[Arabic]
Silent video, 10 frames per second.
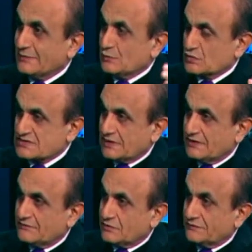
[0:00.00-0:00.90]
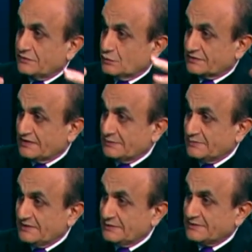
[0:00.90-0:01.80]
نوصل لفوق في اوتيل
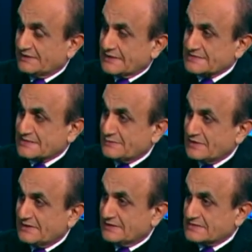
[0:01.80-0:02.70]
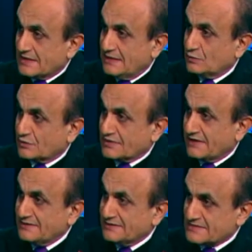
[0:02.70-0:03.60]
بيئي بيتغذى من سهل
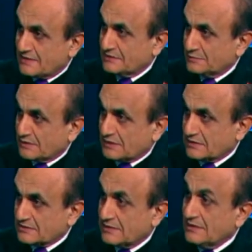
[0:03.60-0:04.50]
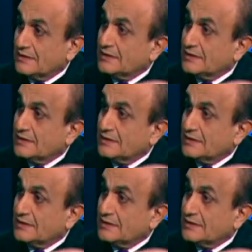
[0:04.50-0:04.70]
اورجانيك سهل المخاضة